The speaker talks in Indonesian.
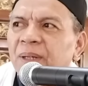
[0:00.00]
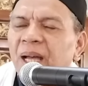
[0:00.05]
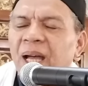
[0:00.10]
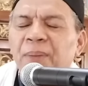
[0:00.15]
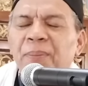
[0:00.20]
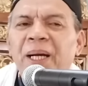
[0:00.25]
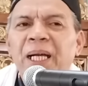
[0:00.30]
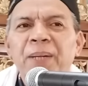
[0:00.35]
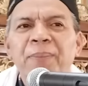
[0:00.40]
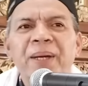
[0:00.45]

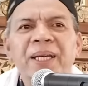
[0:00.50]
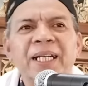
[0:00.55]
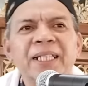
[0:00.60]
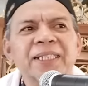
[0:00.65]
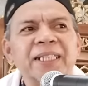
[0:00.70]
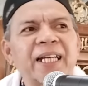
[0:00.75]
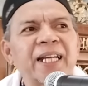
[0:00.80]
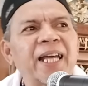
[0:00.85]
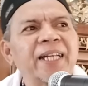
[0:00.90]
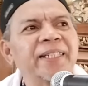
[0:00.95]
Ah,
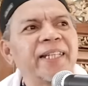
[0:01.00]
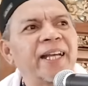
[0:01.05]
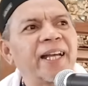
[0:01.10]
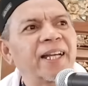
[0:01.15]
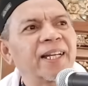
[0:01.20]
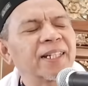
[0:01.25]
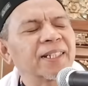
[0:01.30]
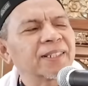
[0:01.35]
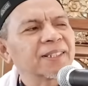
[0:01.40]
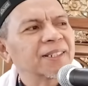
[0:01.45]
bagaimana
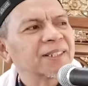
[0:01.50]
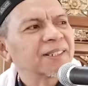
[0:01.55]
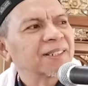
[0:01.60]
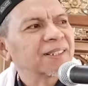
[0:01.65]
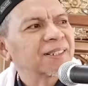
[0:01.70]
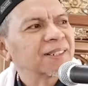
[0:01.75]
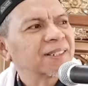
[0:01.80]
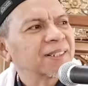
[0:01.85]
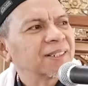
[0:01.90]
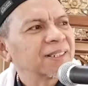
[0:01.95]
caranya?
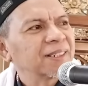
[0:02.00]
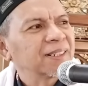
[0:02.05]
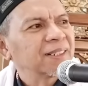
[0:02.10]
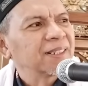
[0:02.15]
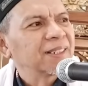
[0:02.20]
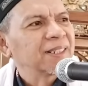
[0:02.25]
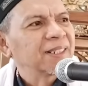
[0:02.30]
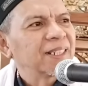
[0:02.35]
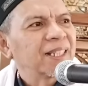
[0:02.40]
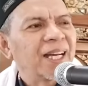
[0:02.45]

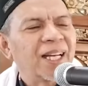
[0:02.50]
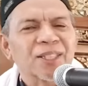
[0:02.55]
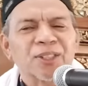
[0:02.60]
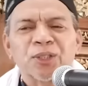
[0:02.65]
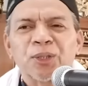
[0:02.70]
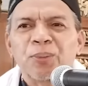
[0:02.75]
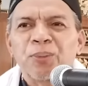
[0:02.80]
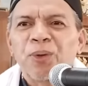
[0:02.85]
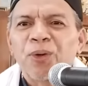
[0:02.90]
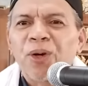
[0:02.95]
Ah,
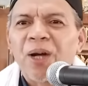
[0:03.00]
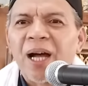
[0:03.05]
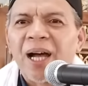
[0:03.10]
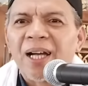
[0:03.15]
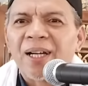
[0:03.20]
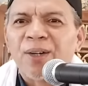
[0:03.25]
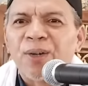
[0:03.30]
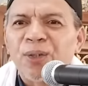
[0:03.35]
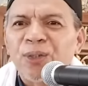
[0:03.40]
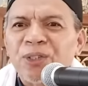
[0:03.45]

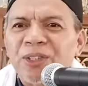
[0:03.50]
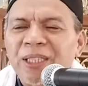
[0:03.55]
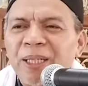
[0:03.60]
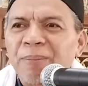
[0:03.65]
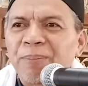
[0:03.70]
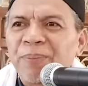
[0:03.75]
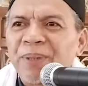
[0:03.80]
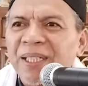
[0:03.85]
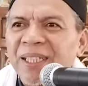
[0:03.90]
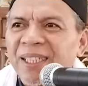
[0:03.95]
semoga
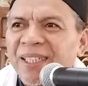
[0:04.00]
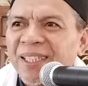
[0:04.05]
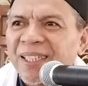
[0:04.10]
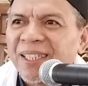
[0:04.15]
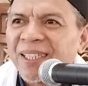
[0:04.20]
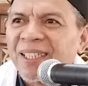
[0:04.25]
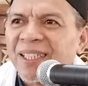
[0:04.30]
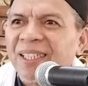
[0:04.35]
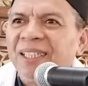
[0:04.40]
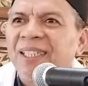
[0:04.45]
konsep
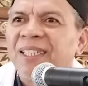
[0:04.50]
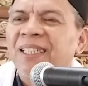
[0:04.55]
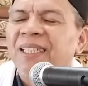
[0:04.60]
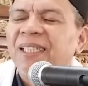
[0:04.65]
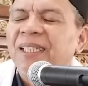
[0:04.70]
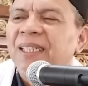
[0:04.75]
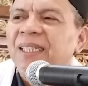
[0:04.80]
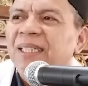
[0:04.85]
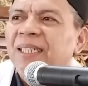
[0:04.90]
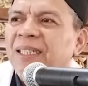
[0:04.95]
ini
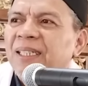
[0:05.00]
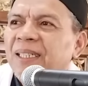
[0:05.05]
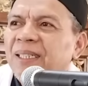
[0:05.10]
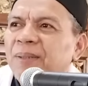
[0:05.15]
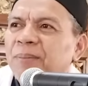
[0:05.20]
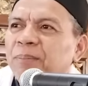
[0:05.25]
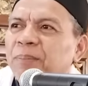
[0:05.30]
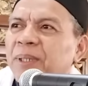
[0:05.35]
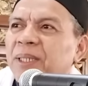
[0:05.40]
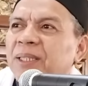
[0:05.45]

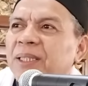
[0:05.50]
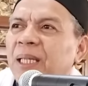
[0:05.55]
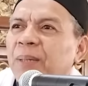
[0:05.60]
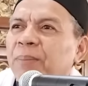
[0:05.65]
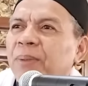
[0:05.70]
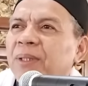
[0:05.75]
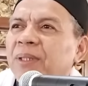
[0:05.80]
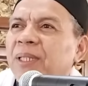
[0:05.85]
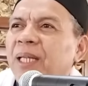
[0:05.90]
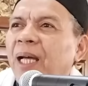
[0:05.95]

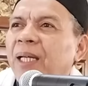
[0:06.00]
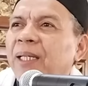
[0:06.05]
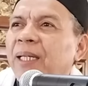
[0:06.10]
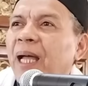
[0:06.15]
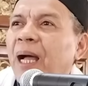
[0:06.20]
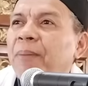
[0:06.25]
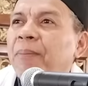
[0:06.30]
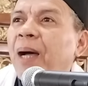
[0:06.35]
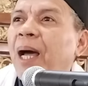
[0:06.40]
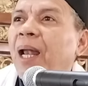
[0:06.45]
bisa
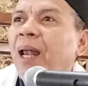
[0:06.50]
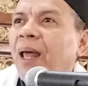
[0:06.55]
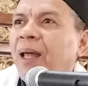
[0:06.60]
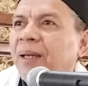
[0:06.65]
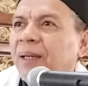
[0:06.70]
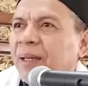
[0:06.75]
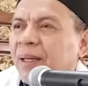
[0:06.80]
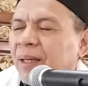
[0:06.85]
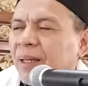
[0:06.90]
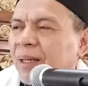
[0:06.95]
menjadi
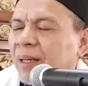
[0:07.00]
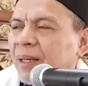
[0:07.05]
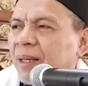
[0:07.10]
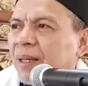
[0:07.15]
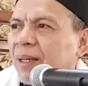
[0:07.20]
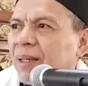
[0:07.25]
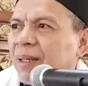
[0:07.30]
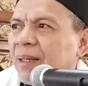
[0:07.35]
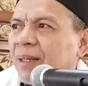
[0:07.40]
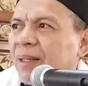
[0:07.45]
amalan.
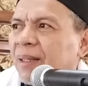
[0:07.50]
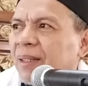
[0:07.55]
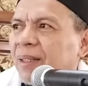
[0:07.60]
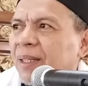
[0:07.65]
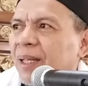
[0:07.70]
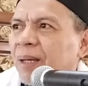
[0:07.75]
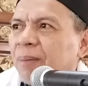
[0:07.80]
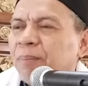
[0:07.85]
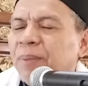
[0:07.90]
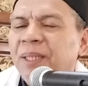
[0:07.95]

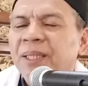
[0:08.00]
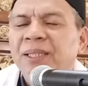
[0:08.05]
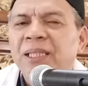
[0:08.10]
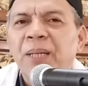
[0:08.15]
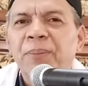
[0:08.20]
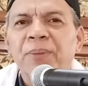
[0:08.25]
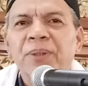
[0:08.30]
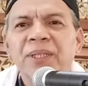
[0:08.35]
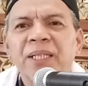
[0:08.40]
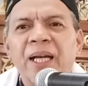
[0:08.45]
Ya,
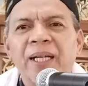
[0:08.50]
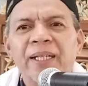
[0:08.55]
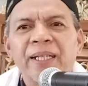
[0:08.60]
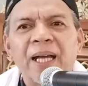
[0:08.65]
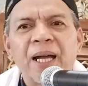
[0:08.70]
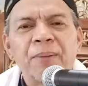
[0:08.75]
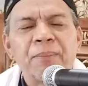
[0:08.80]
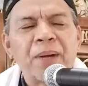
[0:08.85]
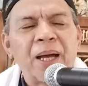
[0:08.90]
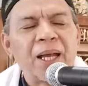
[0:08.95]
bisa
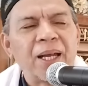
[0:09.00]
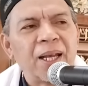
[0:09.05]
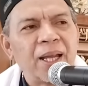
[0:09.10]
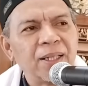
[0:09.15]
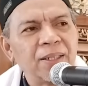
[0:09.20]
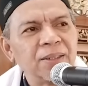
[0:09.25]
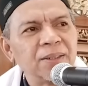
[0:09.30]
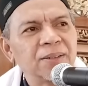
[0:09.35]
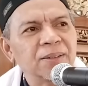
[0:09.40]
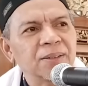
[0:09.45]
menjadi
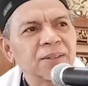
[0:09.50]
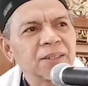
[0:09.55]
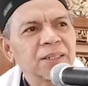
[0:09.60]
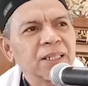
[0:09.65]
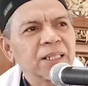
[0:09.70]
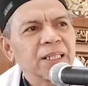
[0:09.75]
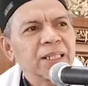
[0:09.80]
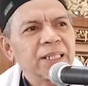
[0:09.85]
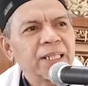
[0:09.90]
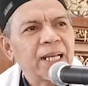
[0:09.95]
amalan
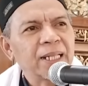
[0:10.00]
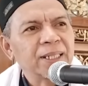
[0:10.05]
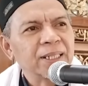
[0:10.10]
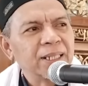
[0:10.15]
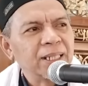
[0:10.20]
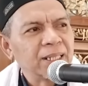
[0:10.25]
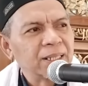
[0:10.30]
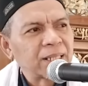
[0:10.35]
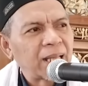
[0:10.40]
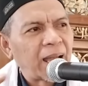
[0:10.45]

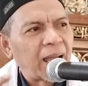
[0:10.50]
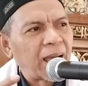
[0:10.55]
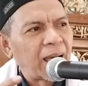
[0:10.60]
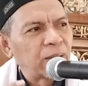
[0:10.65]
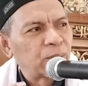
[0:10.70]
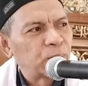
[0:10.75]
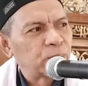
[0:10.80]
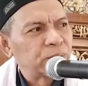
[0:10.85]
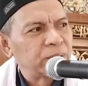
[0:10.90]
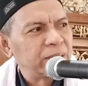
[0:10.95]
yang kita
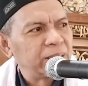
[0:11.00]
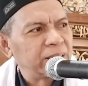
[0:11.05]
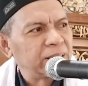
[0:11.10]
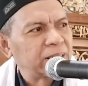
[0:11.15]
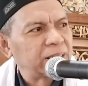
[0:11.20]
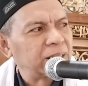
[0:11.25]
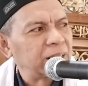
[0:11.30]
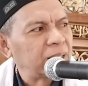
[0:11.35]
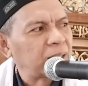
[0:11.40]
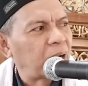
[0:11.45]
harus
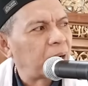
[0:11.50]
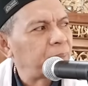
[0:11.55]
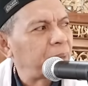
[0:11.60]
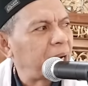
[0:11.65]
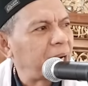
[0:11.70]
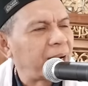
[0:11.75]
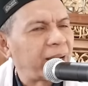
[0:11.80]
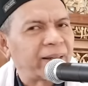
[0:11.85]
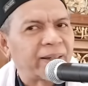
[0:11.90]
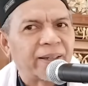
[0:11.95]

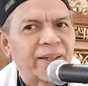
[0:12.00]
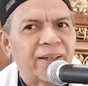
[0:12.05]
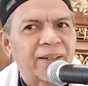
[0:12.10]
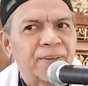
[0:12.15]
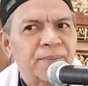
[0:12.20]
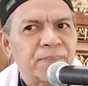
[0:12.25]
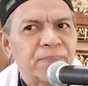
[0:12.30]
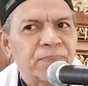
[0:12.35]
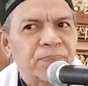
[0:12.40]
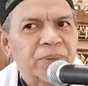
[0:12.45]

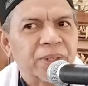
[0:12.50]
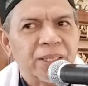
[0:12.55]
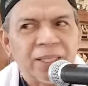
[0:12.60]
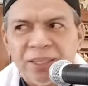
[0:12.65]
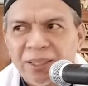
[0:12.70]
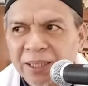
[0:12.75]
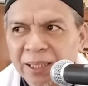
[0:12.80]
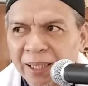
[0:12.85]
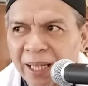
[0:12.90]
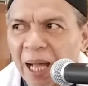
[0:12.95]
istiqamakan.
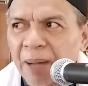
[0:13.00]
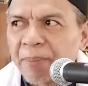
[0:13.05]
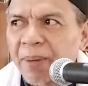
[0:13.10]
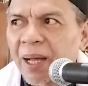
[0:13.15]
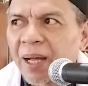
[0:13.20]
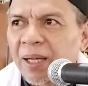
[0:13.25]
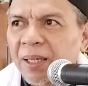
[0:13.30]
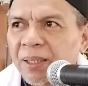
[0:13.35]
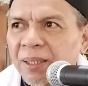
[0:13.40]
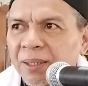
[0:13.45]

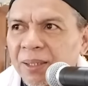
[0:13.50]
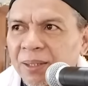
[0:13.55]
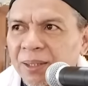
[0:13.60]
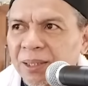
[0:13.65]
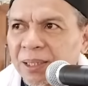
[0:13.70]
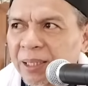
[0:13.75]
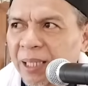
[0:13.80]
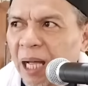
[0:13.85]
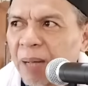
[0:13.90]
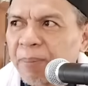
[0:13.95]
Istiqamah,
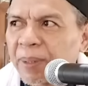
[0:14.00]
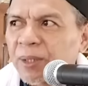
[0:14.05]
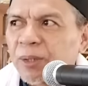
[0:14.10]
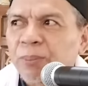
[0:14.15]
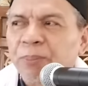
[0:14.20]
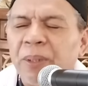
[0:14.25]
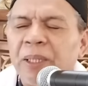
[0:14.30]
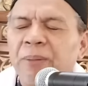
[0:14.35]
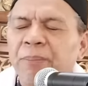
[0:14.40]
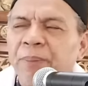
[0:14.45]
istiqamah
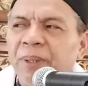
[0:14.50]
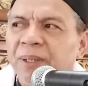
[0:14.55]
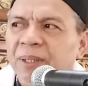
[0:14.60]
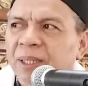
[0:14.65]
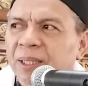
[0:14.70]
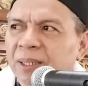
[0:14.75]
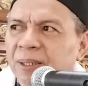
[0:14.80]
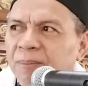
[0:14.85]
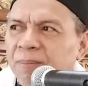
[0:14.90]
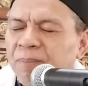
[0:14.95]
itu paling
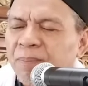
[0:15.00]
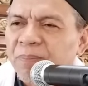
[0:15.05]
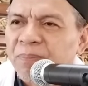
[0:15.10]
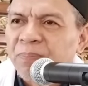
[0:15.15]
penting.